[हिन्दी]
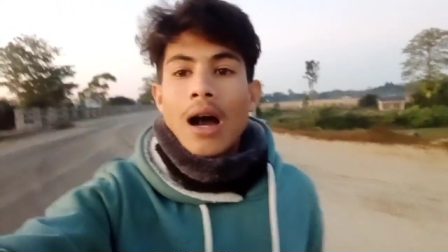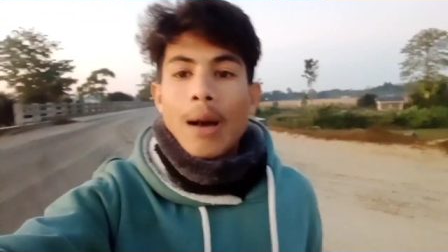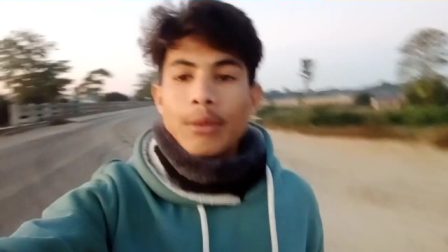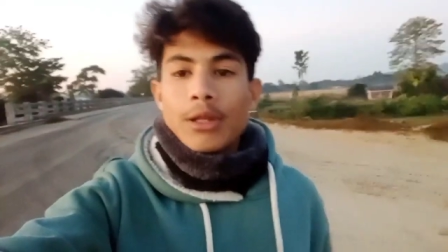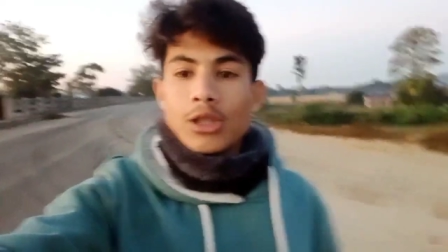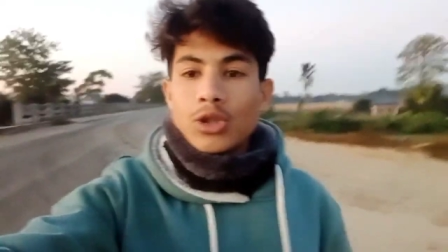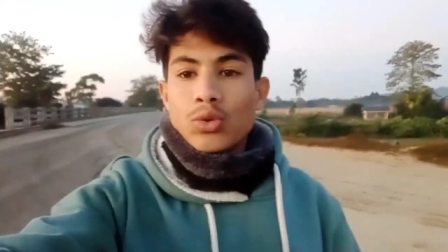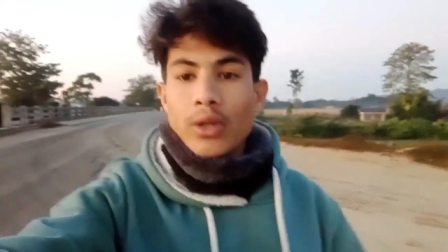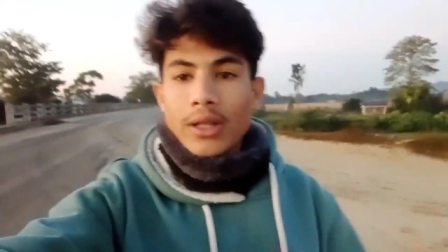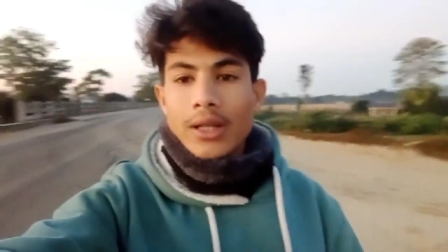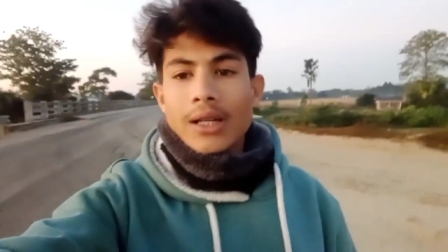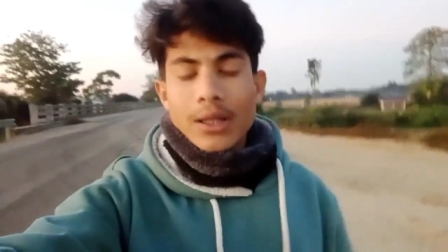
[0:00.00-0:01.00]
आप यदि
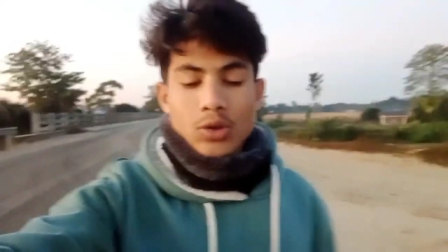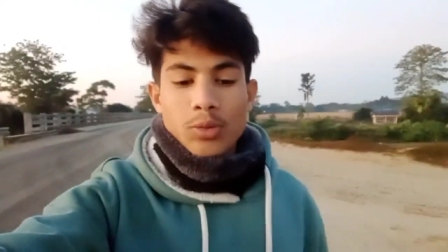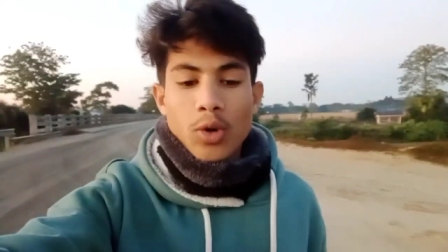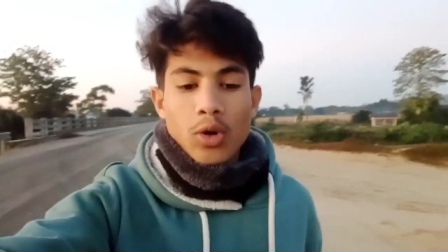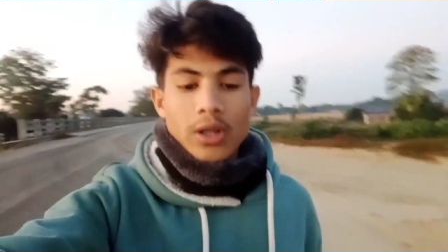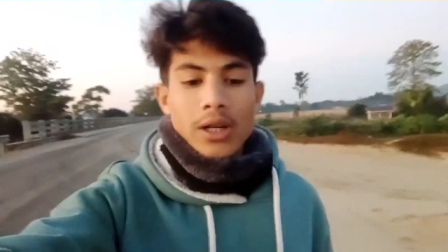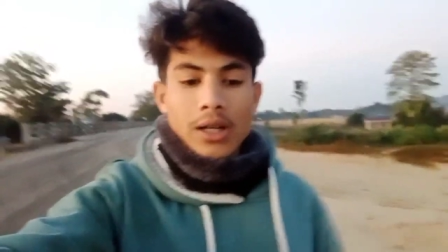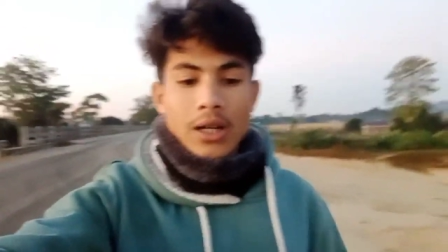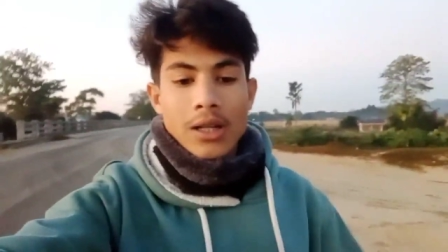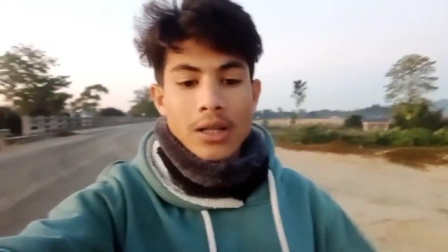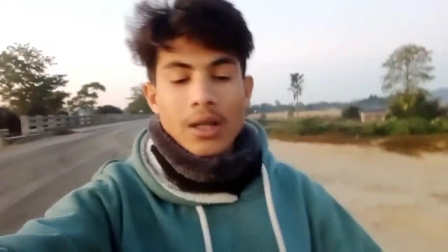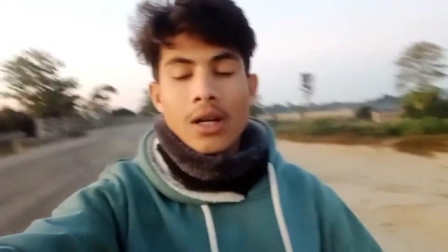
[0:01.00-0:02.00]
स्टूडेंट हैं सुबह उठकर
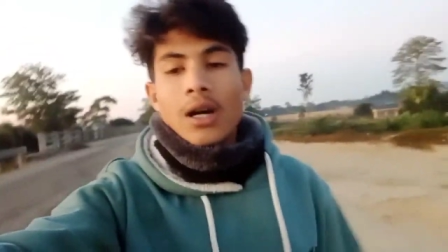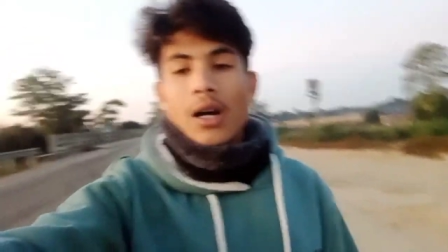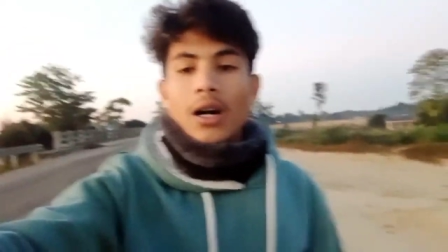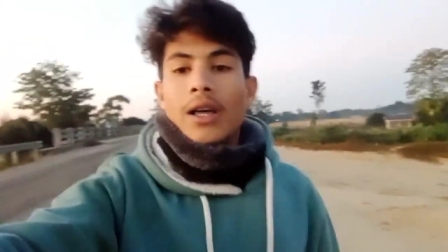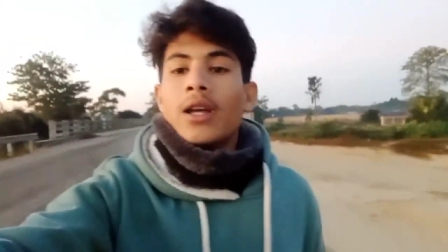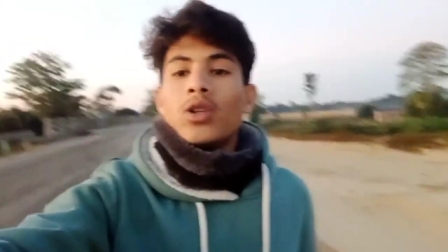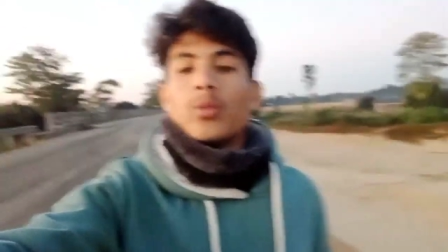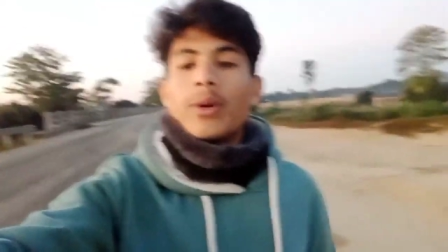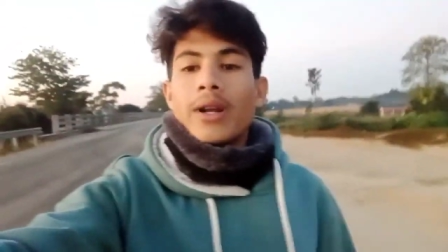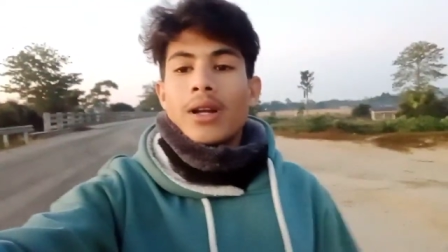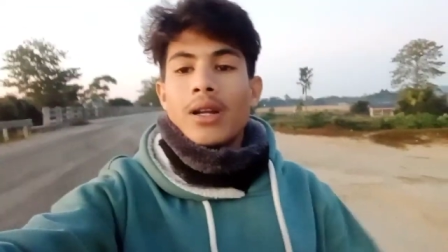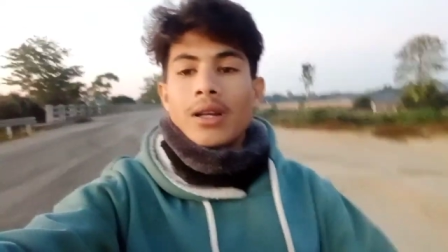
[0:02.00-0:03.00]
एक दो
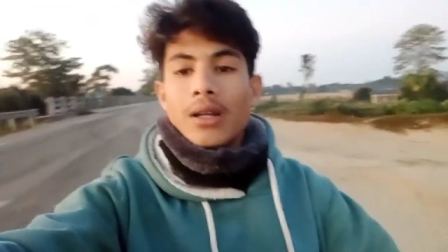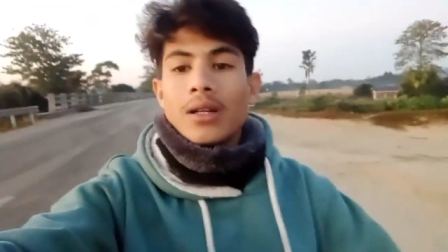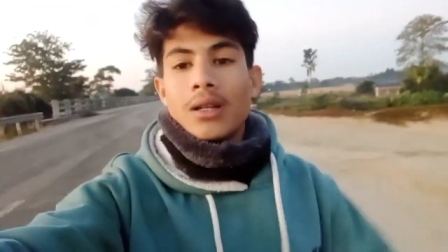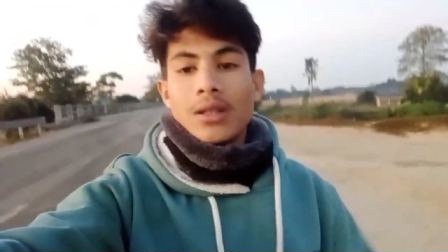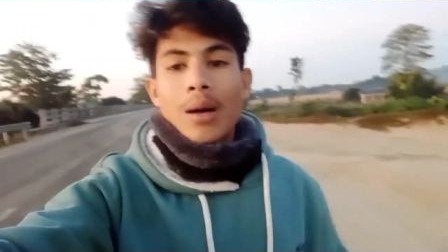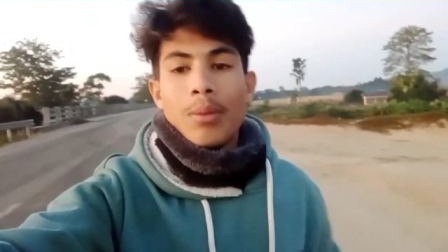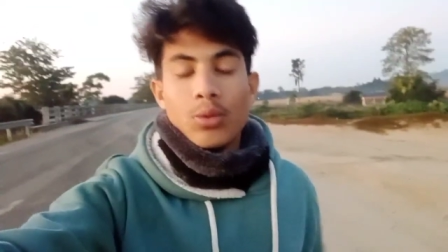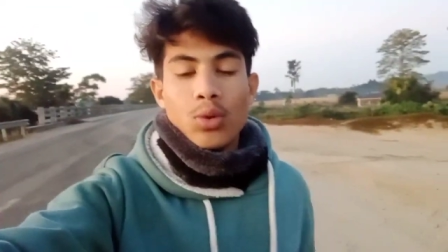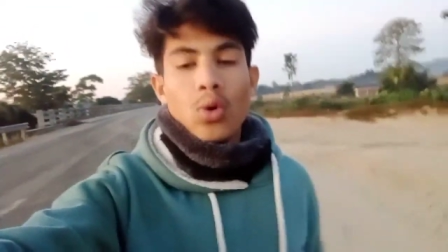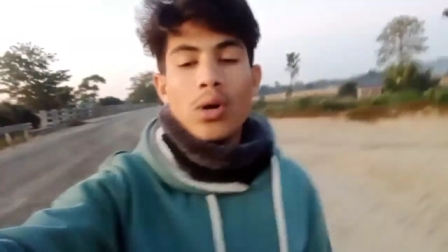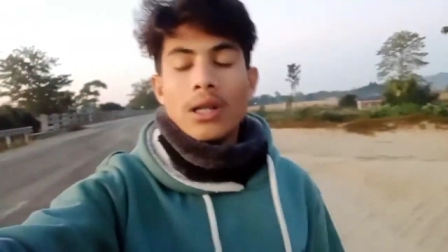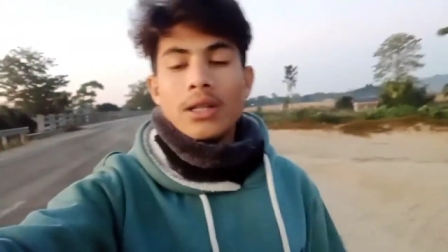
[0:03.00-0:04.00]
बार आप दौड़